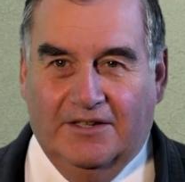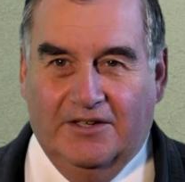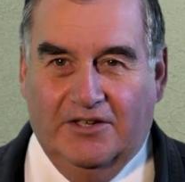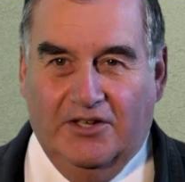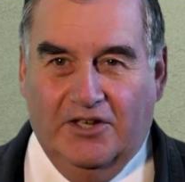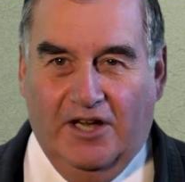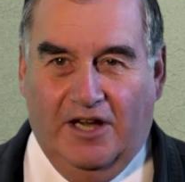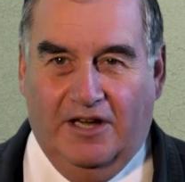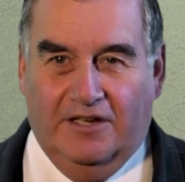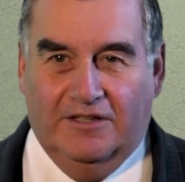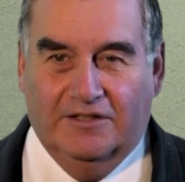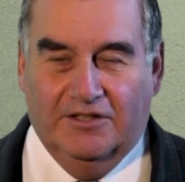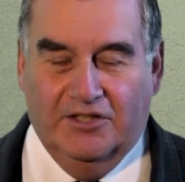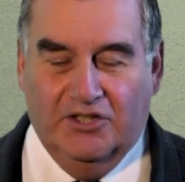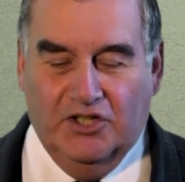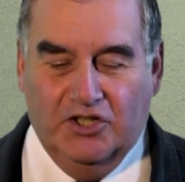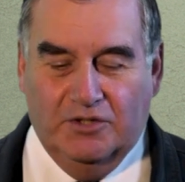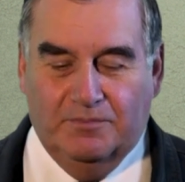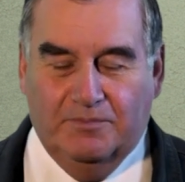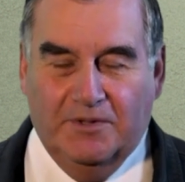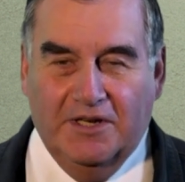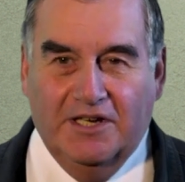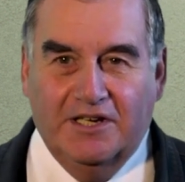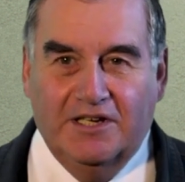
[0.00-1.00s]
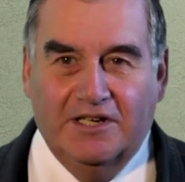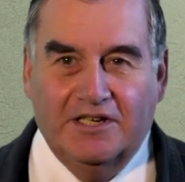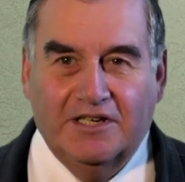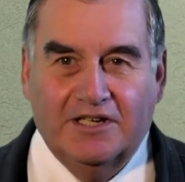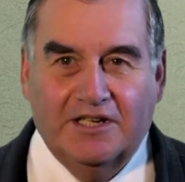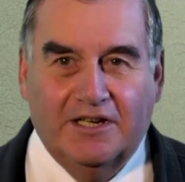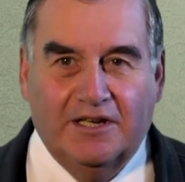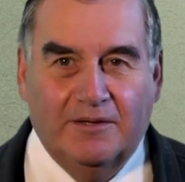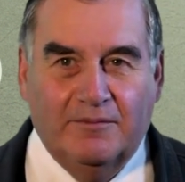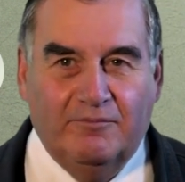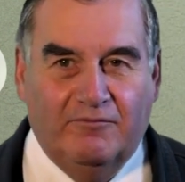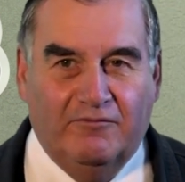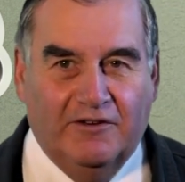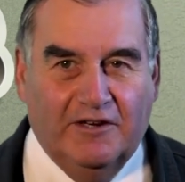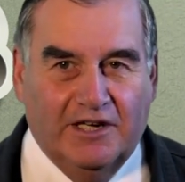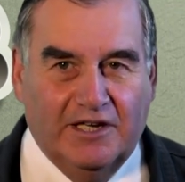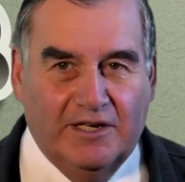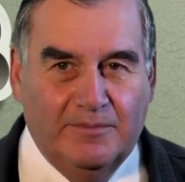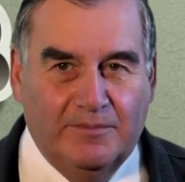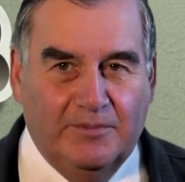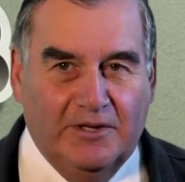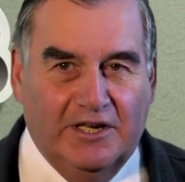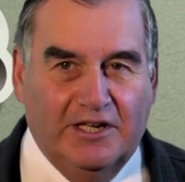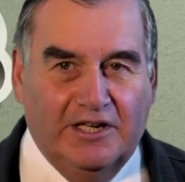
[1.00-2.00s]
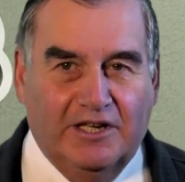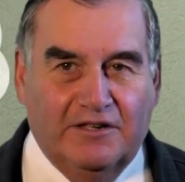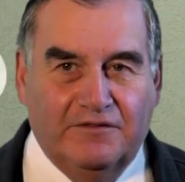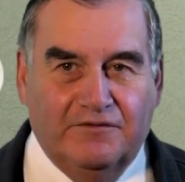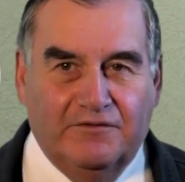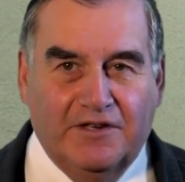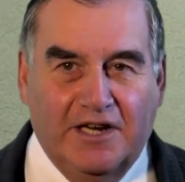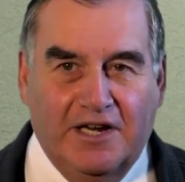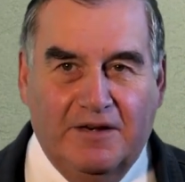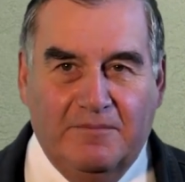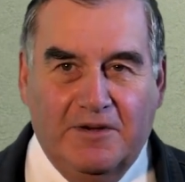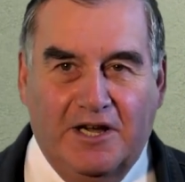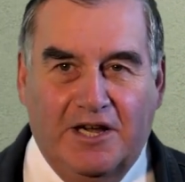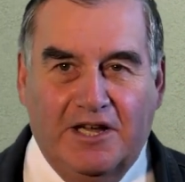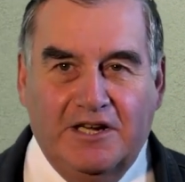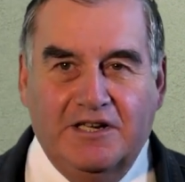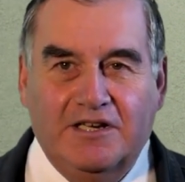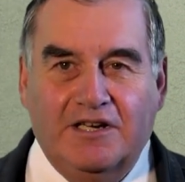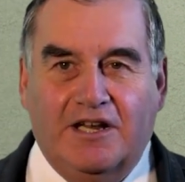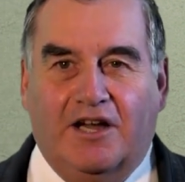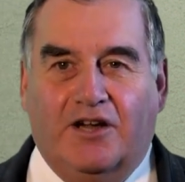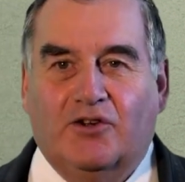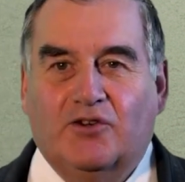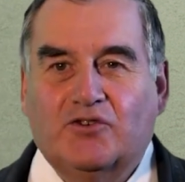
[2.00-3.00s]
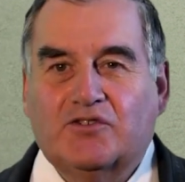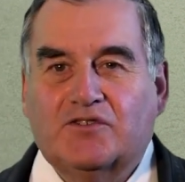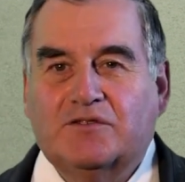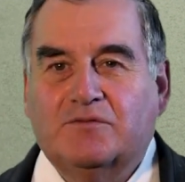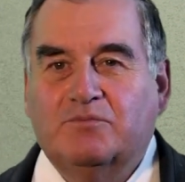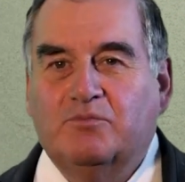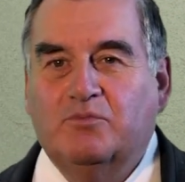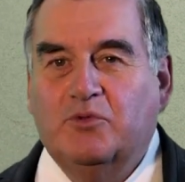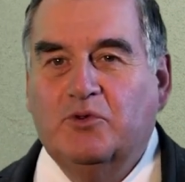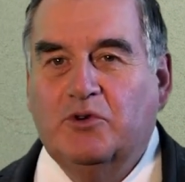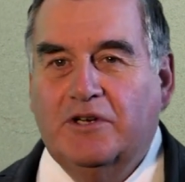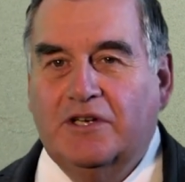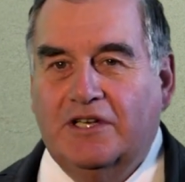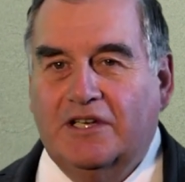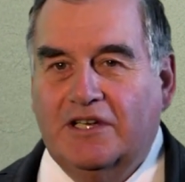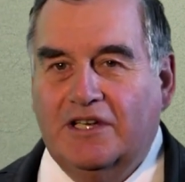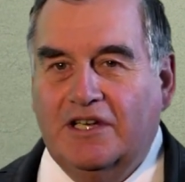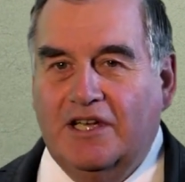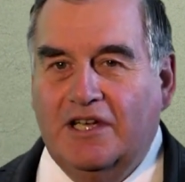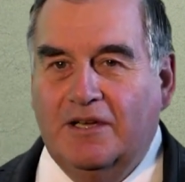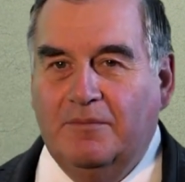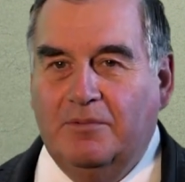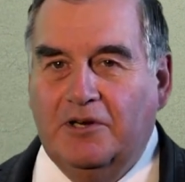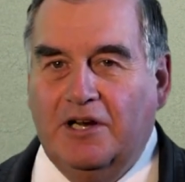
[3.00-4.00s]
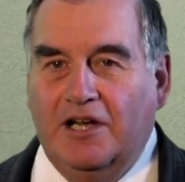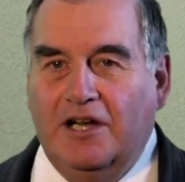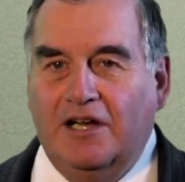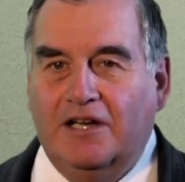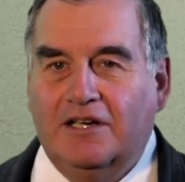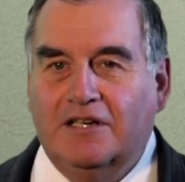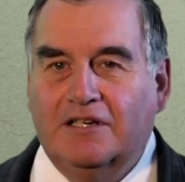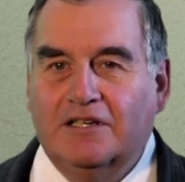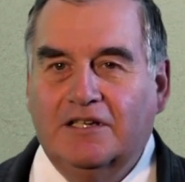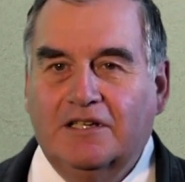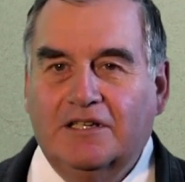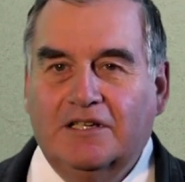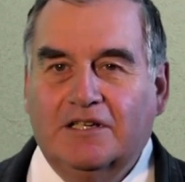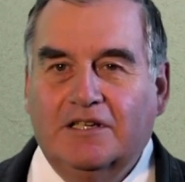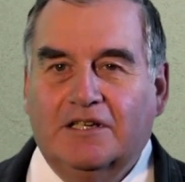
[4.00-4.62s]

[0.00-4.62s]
Ja, ich bin der Pfarrer Bernhard Friedmann aus Burg Ebrach.